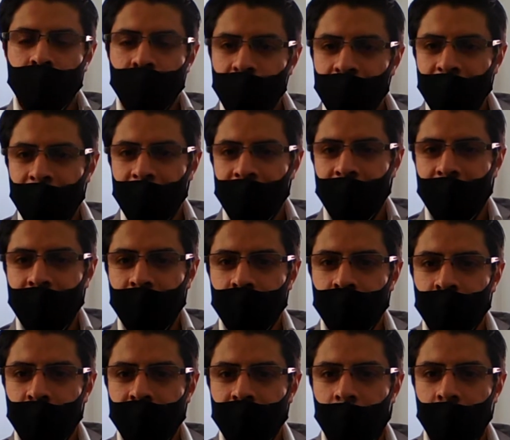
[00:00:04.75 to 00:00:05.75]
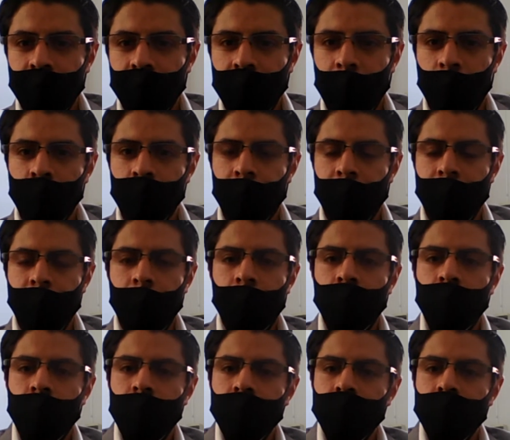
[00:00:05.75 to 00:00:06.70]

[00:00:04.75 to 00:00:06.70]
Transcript: Muchas gracias por estarnos acompañando.